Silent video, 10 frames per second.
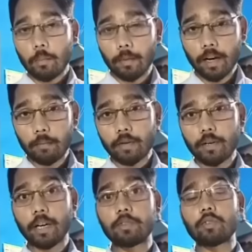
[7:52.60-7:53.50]
मैं अब
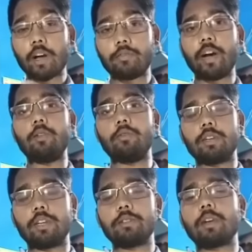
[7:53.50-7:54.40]
टीम से क्वालिफाइड हूँ
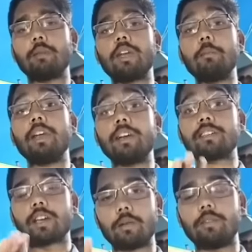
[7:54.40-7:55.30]
टीम से मतलब द मिलीनियर्स
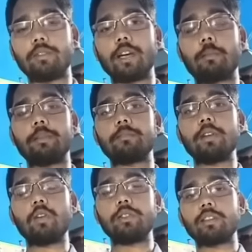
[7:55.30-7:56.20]
क्लब जहाँ
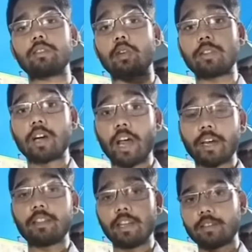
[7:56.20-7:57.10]
जिसमें देश के धुरंधर आएंगे
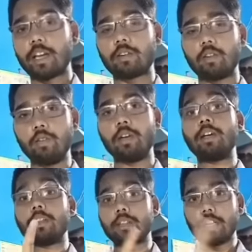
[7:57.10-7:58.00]
तीन तारीख को
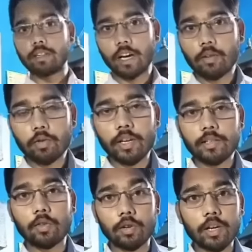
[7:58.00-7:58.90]
तीन तारीख को देश
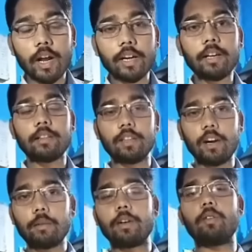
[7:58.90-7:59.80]
के धुरंधर आएंगे
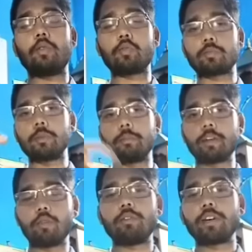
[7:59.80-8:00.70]
दिल्ली में और उसमें मेरे
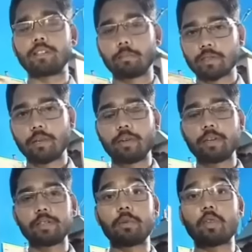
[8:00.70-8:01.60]
को इन्विटेशन पर्सनल
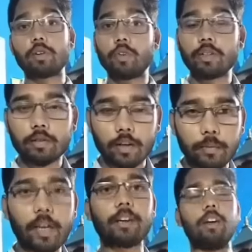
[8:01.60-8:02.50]
इन्विटेशन जहाँ पर डॉक्टर विजेंद्र सर भी
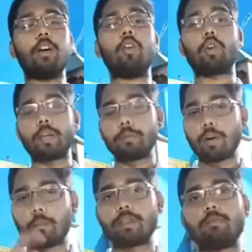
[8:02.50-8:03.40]
आएंगे और मैं भी
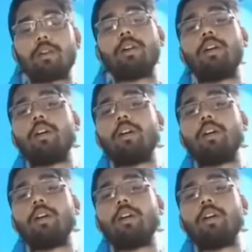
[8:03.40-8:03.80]
वहाँ पर जाऊँगा